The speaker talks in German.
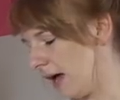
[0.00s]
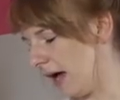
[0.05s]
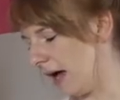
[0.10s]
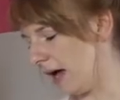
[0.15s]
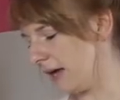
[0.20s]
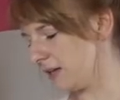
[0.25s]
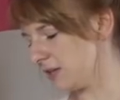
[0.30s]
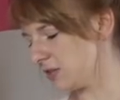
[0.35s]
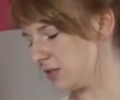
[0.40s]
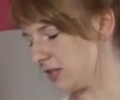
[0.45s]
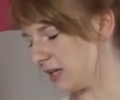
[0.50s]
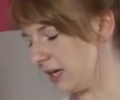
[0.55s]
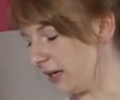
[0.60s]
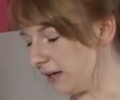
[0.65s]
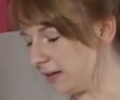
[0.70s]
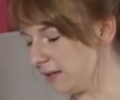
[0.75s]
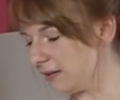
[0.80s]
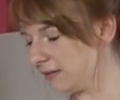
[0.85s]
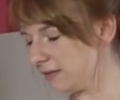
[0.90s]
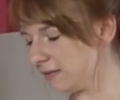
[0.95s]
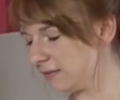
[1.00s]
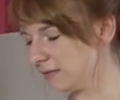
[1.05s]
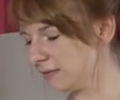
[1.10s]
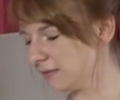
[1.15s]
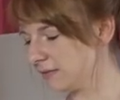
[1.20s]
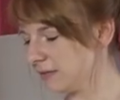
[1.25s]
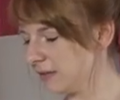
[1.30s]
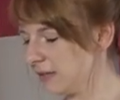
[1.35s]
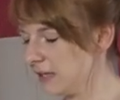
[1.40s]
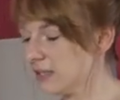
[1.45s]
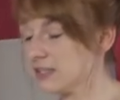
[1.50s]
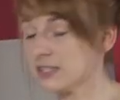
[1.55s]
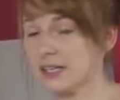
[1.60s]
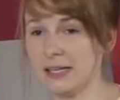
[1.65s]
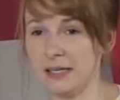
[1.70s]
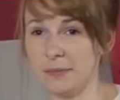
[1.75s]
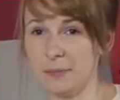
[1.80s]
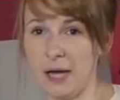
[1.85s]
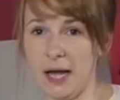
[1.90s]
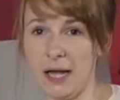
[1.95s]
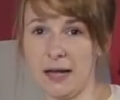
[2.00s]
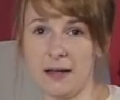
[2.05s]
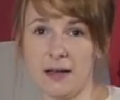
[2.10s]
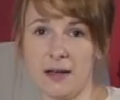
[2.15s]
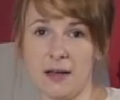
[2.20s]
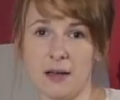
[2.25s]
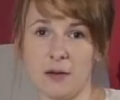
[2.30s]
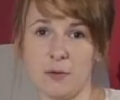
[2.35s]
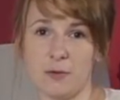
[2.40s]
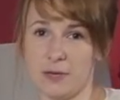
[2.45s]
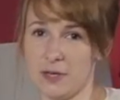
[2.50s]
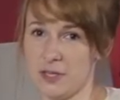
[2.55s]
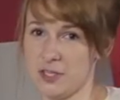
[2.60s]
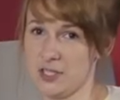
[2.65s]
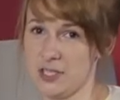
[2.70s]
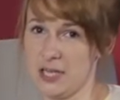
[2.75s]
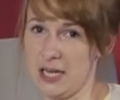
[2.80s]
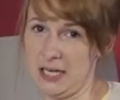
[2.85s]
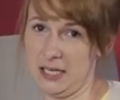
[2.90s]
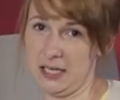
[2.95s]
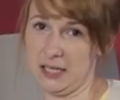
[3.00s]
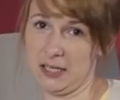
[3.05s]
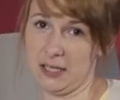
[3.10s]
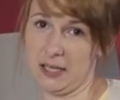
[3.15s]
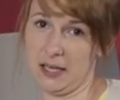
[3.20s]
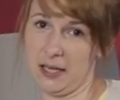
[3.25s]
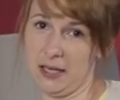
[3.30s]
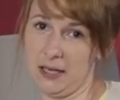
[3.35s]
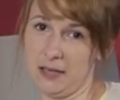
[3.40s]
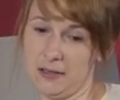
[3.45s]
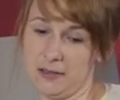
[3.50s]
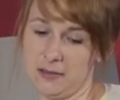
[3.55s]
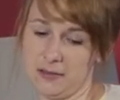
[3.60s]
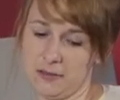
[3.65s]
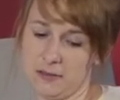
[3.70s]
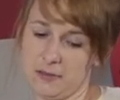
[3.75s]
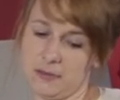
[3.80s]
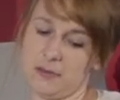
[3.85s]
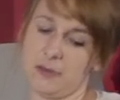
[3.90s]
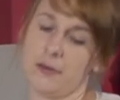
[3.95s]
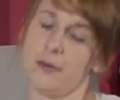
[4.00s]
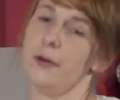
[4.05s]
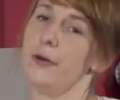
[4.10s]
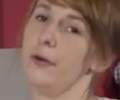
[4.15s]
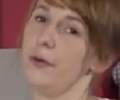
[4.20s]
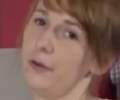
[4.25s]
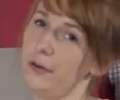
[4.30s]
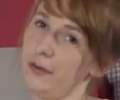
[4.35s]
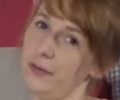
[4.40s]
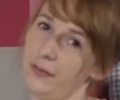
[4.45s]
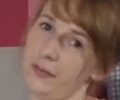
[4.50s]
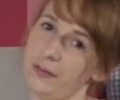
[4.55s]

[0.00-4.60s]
eine Schere, Trickmarker oder Schneiderkreide und